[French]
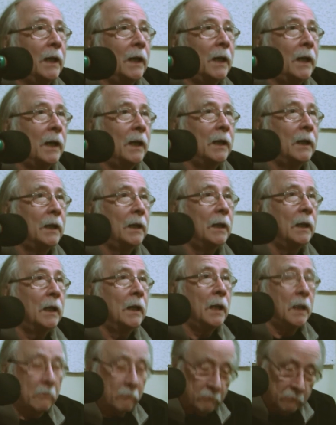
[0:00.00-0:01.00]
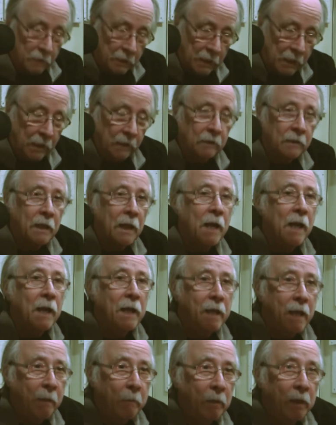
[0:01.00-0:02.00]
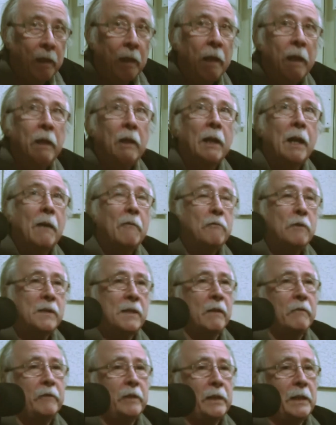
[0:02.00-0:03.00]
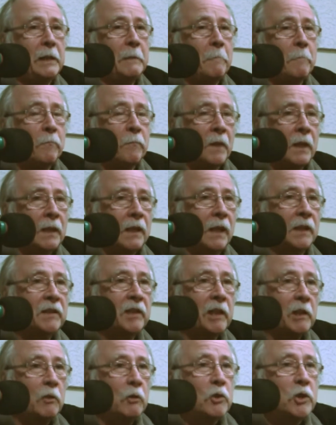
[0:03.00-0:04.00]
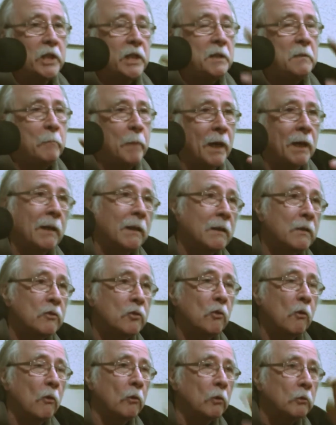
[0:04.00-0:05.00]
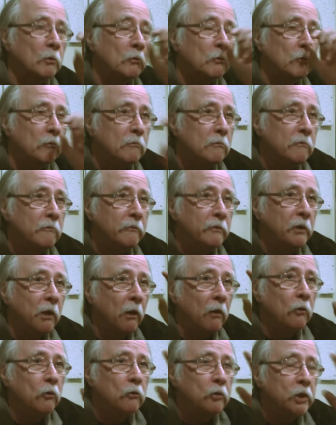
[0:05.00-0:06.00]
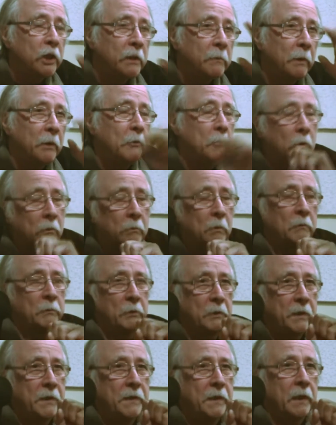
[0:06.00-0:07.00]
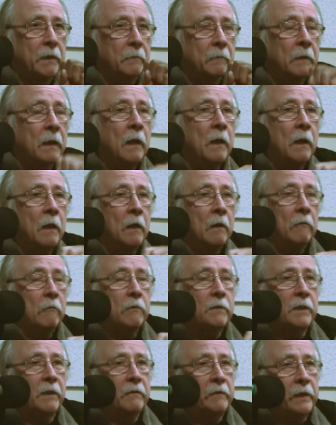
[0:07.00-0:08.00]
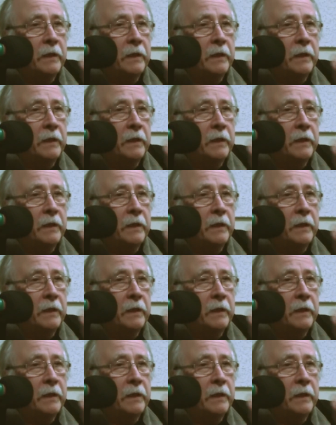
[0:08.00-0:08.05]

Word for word: Cain et Abel. Voilà, Cain et Abel. Et là, vous avez la trilogie de base qu'on retrouve dans le schéma du roman policier. Vous